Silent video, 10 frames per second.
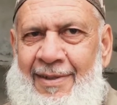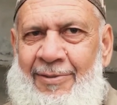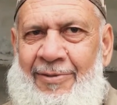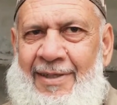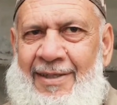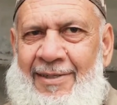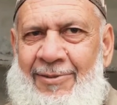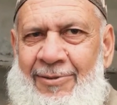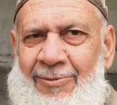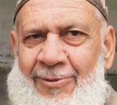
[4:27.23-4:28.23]
ट्वेंटी
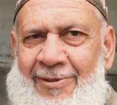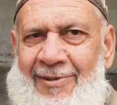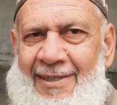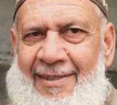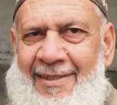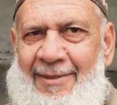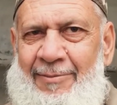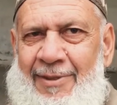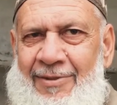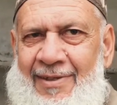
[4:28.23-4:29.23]
टू ट्वेंटी थ्री
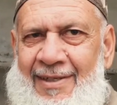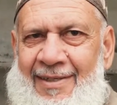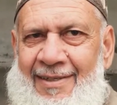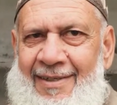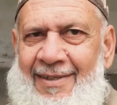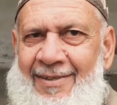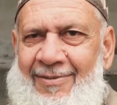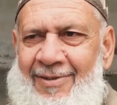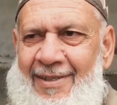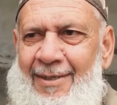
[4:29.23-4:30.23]
में होंगे इसी
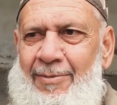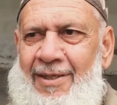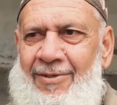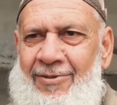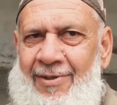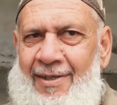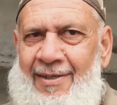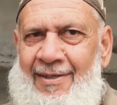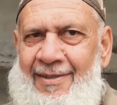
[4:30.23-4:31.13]
तरह तो इतने बड़े हो गए